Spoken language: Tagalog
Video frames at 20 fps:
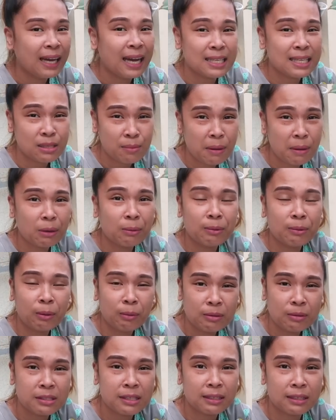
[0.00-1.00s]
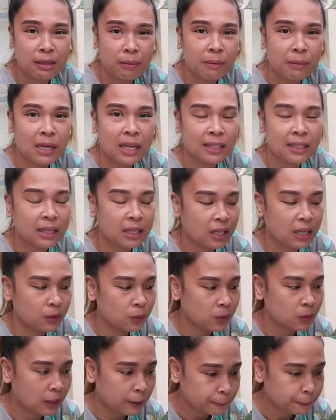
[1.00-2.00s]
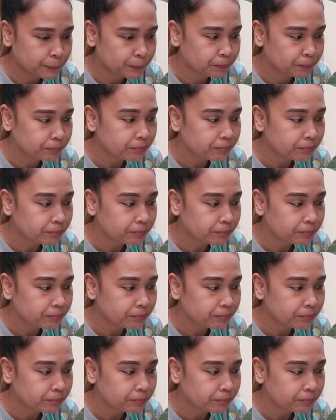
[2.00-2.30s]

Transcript: Kasi meron ako isang nabilhan na ganun eh.